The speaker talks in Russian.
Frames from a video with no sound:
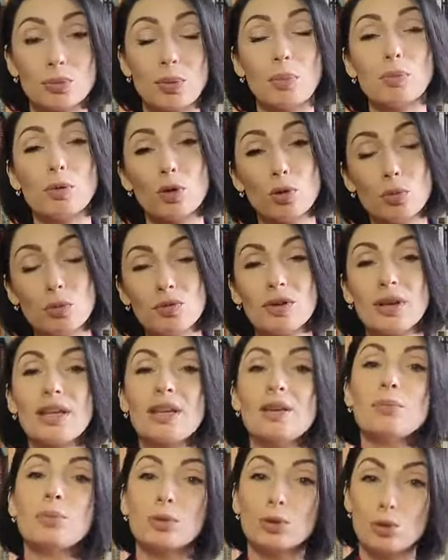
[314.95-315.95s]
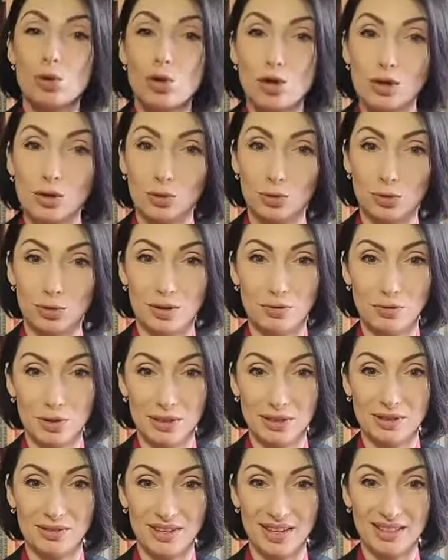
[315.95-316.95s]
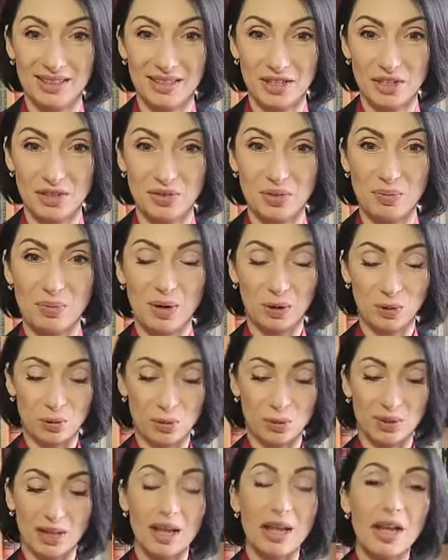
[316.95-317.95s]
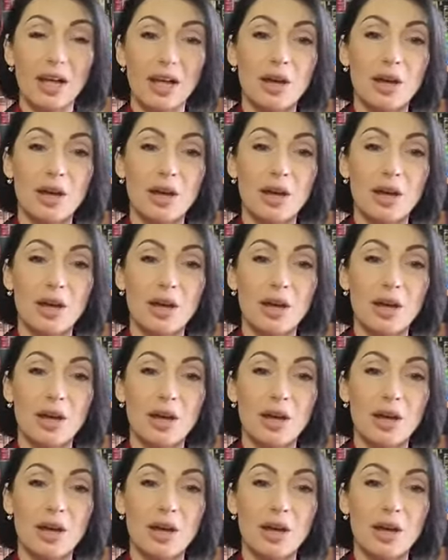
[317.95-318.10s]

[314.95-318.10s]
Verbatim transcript: попробовали и получили удовольствие от нашего продукта.